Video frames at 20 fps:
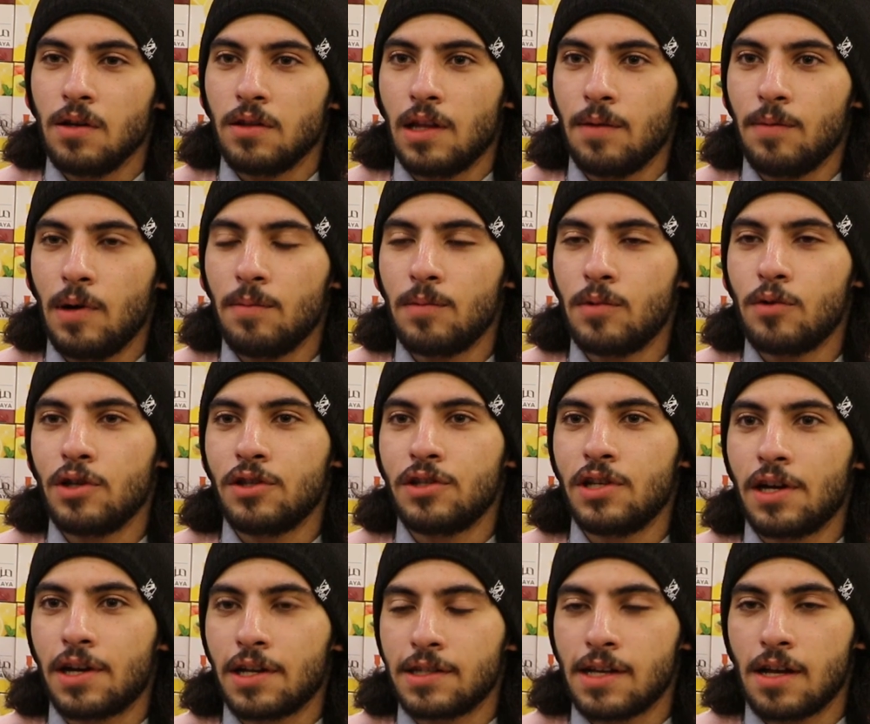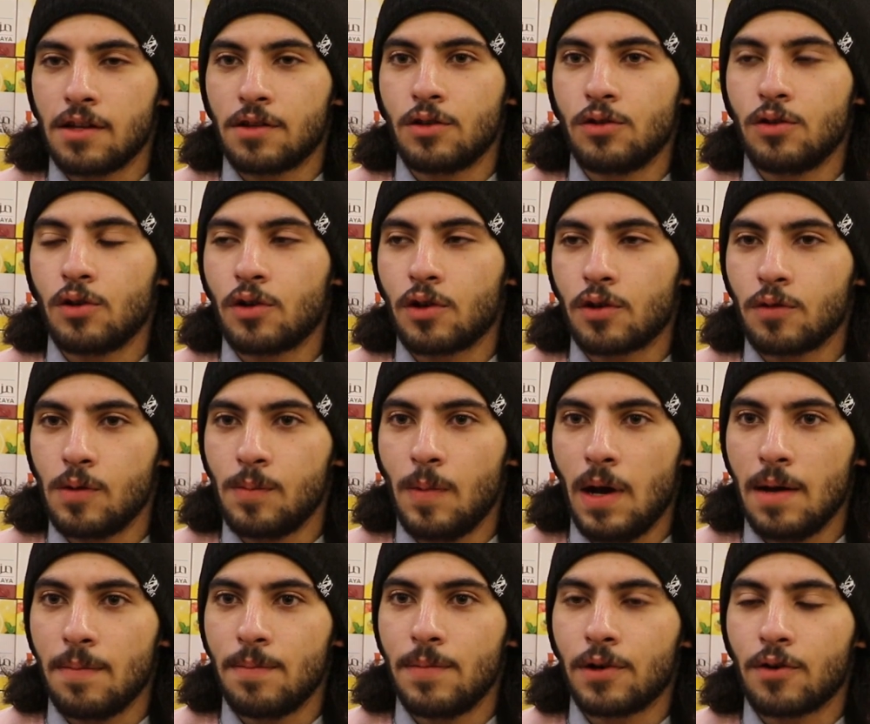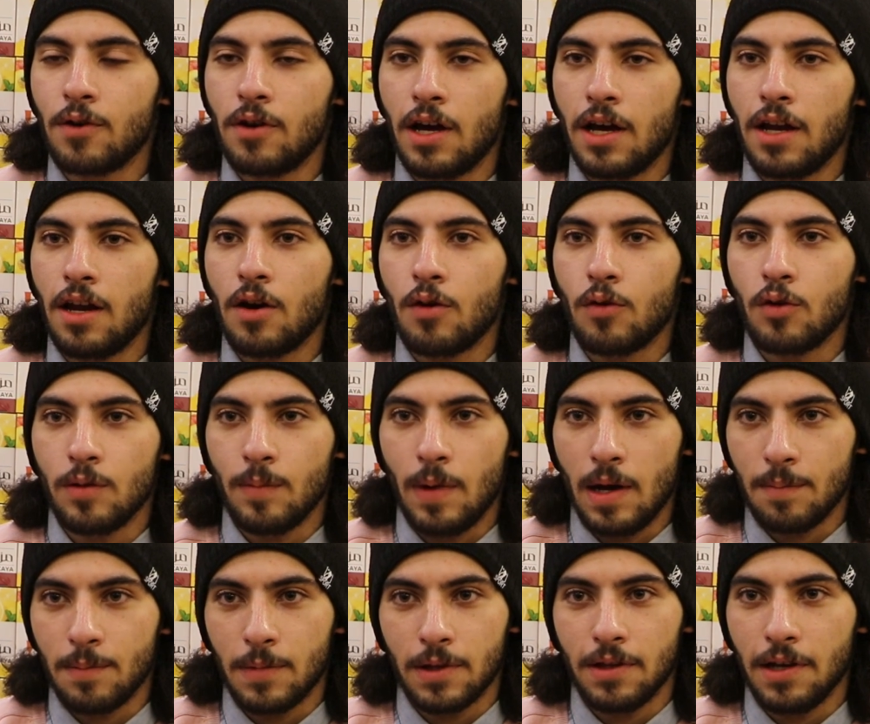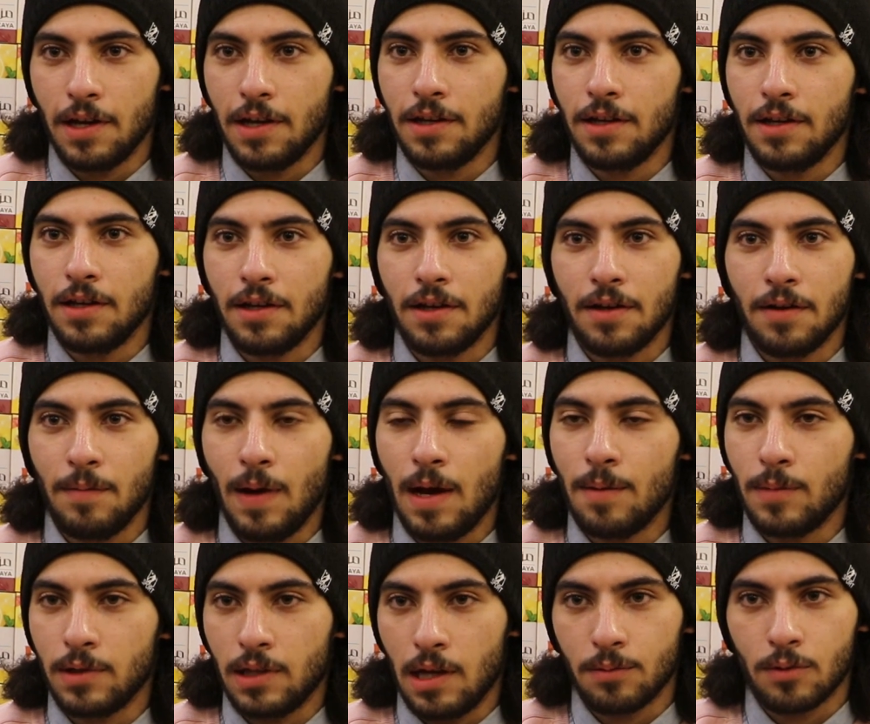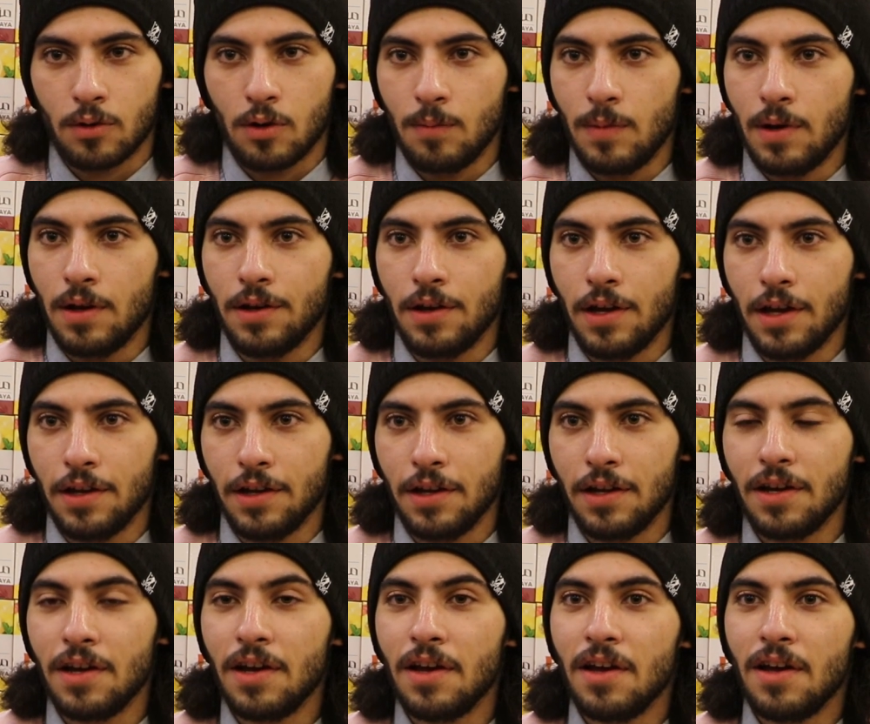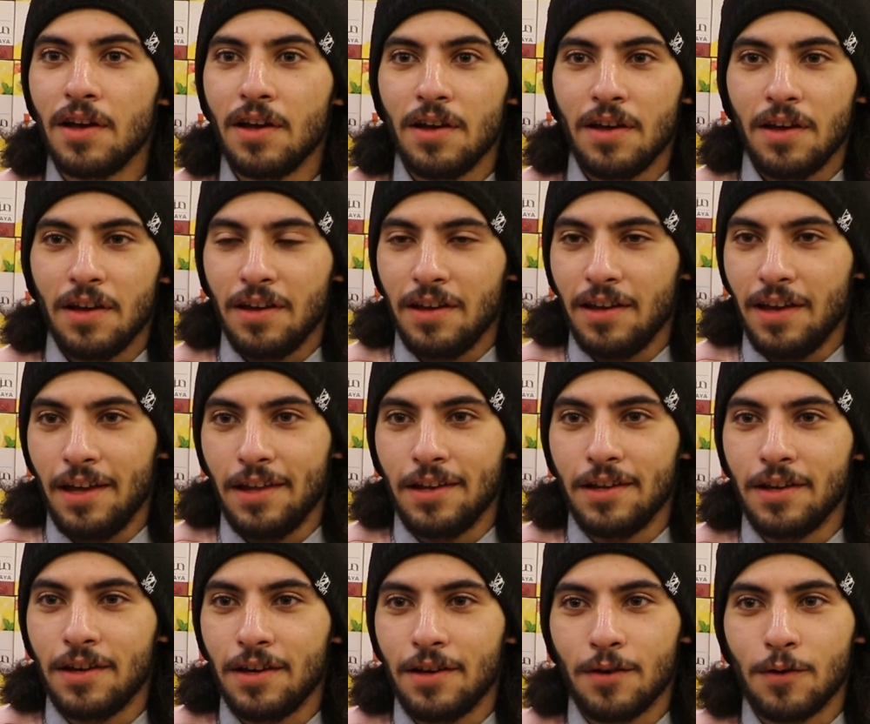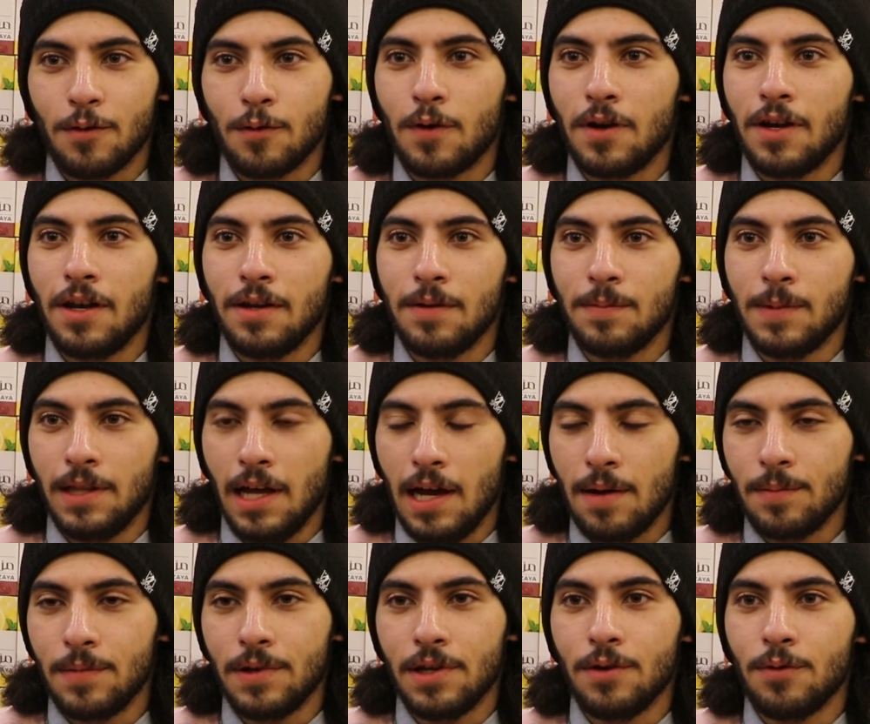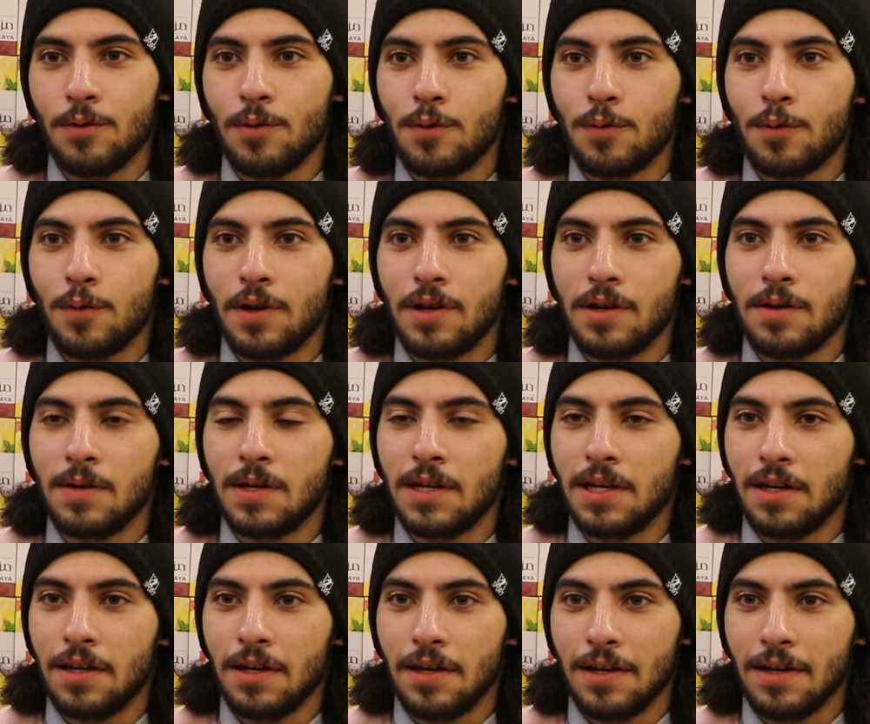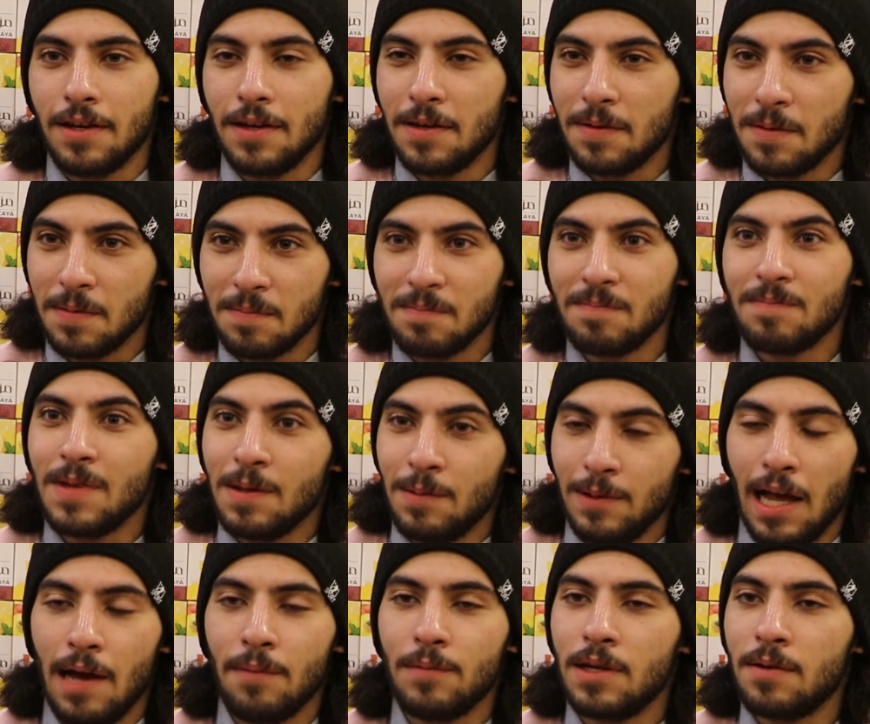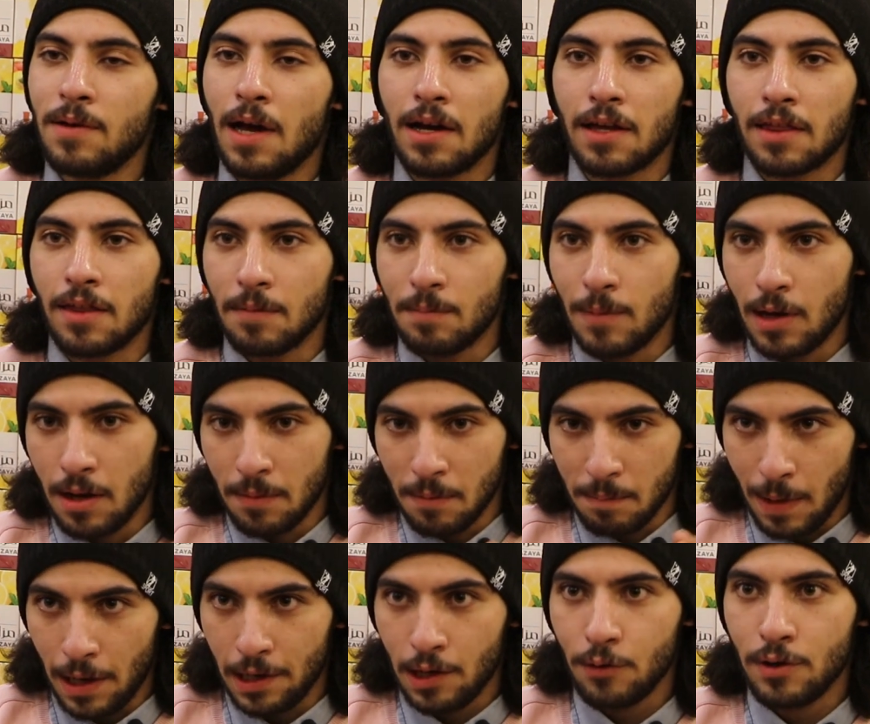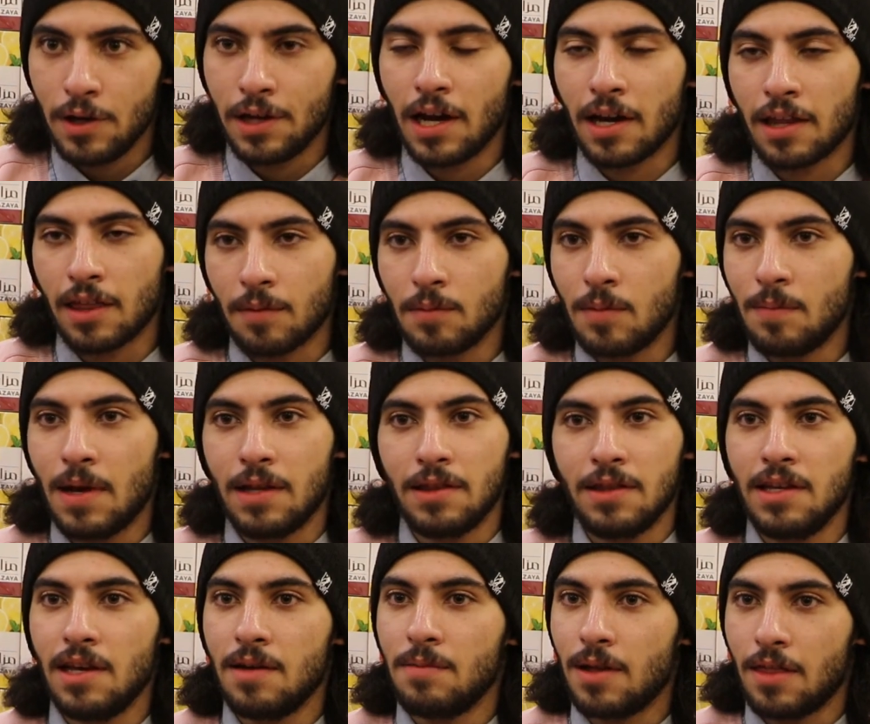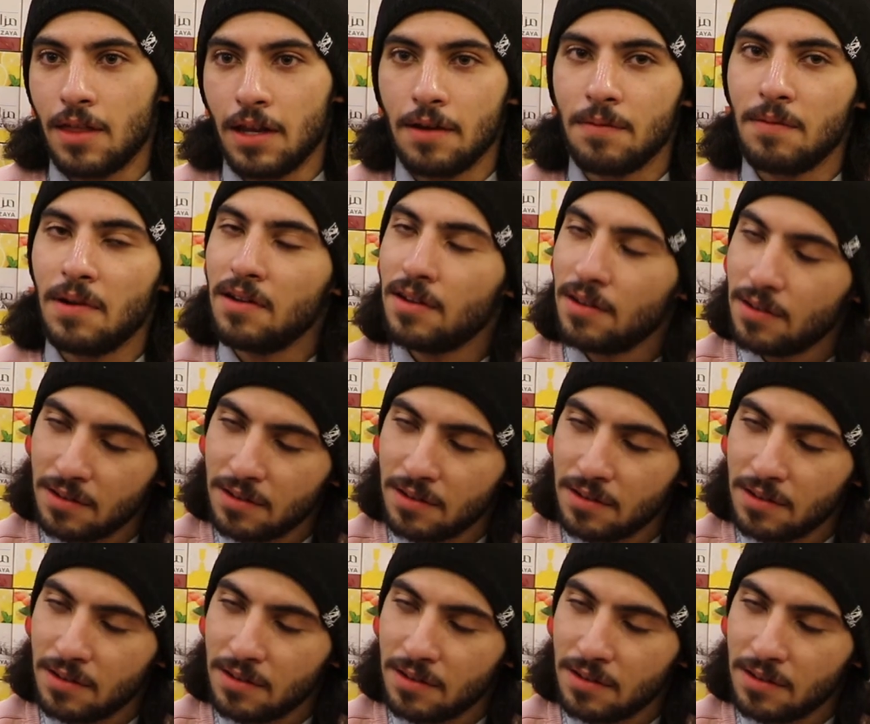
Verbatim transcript: طبعا بوجه رسالة الشكر والمحبة كلها لأخوي محمد يعني محمد عبد الرحمن يعني يعني هو اللي بدعمني وهو اللي بدعمني أكثر معنويا أكثر من ماديا مثلا